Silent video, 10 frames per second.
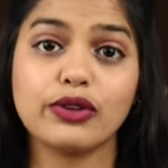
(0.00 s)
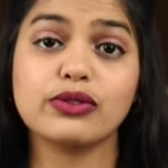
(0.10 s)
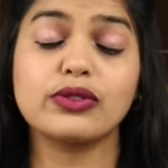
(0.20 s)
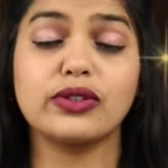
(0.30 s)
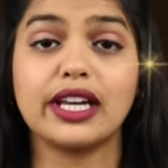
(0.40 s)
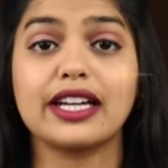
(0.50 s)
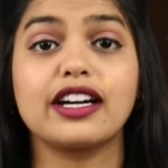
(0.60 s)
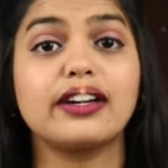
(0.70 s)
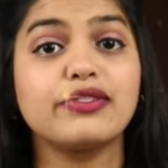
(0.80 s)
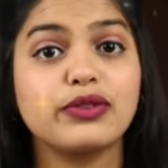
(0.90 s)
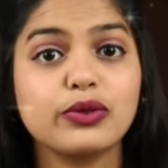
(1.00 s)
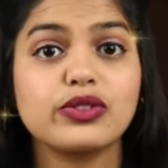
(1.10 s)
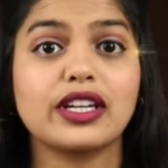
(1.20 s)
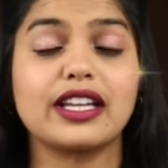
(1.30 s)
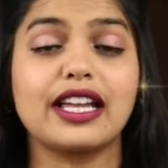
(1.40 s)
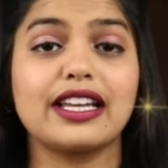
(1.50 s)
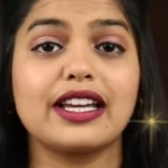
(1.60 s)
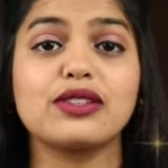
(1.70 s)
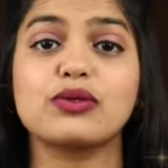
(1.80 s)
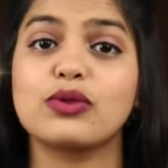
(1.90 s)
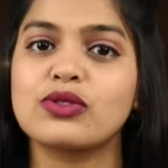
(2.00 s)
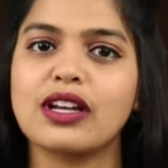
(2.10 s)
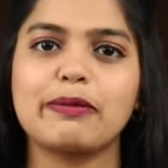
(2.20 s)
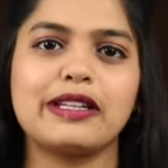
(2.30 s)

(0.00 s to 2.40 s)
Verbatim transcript: और उसको लेकर फ्यूचर के लिए सोचा